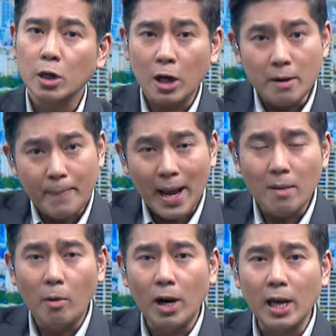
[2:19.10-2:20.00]
ขึ้นไปข้า
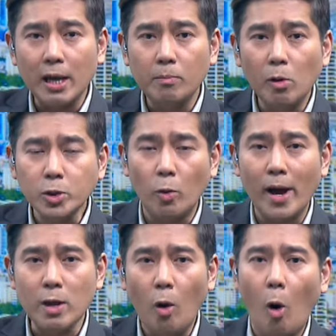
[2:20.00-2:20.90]
งบนเลยผู้สูง
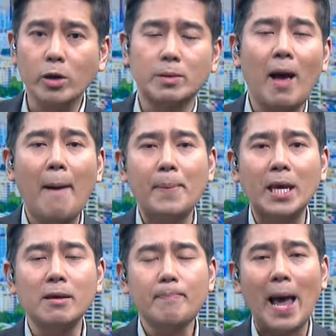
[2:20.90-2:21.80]
อายุ65ปี
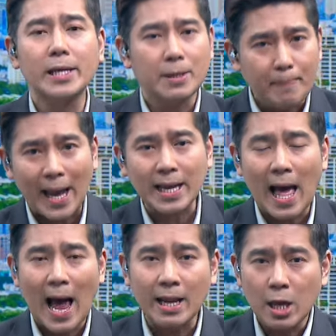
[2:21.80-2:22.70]
ขึ้นไป18
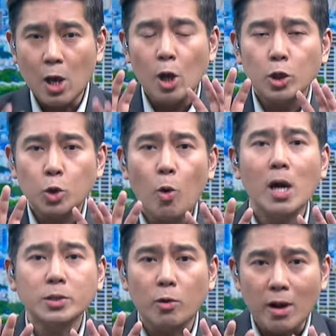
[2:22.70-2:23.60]
ล้านช่วง
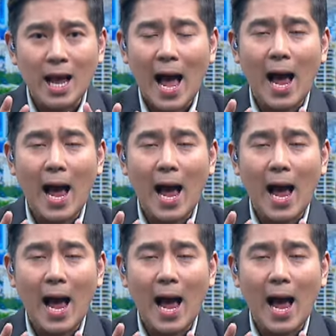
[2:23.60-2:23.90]
ตรงกลา